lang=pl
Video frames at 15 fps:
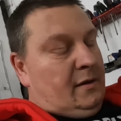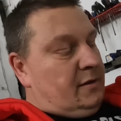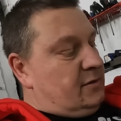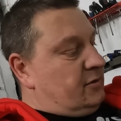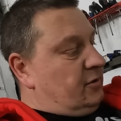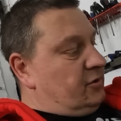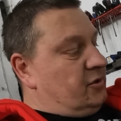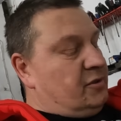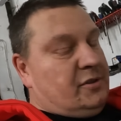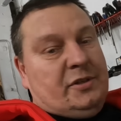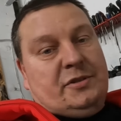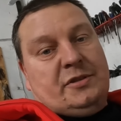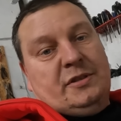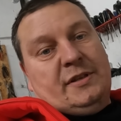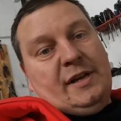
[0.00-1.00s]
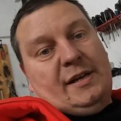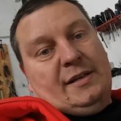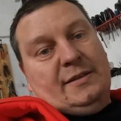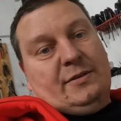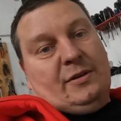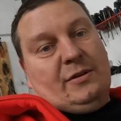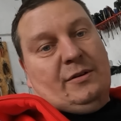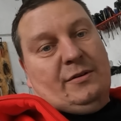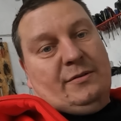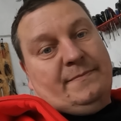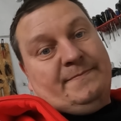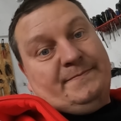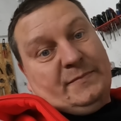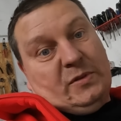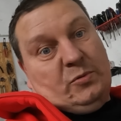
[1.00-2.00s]
130, no ale drogo,
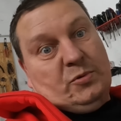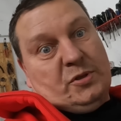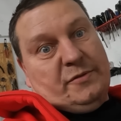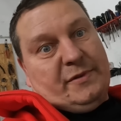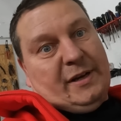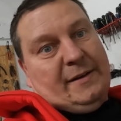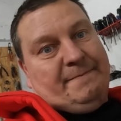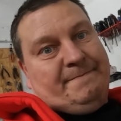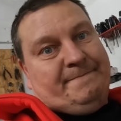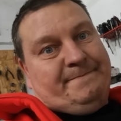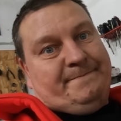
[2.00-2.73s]
używka.